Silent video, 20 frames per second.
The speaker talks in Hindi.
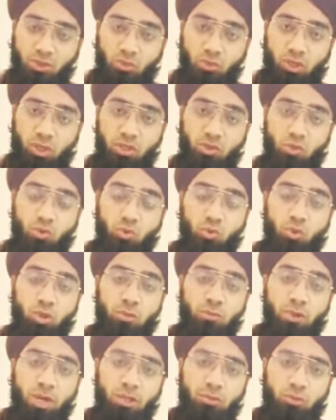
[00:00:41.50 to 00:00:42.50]
की सुने दोनों
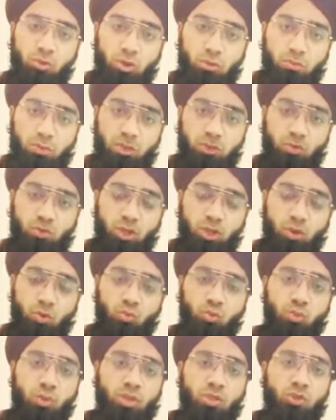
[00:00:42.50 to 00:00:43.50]
की बात मुकम्मल सुने
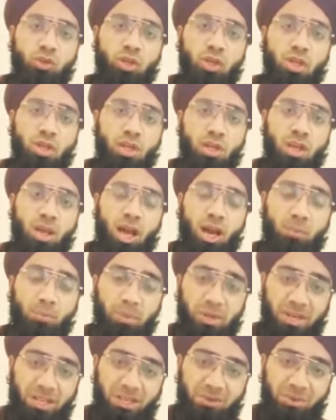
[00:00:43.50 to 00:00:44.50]
उमूमा जो है
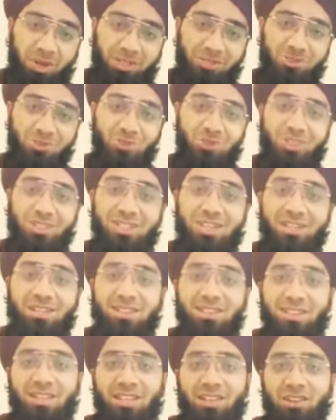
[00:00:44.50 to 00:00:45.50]
अपने की बात सुन ली
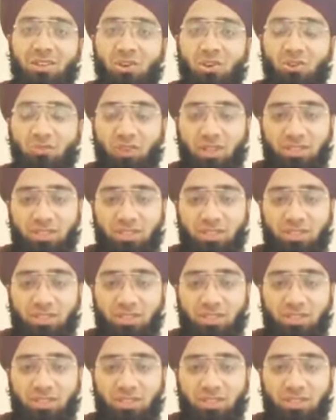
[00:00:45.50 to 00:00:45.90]
जाती है और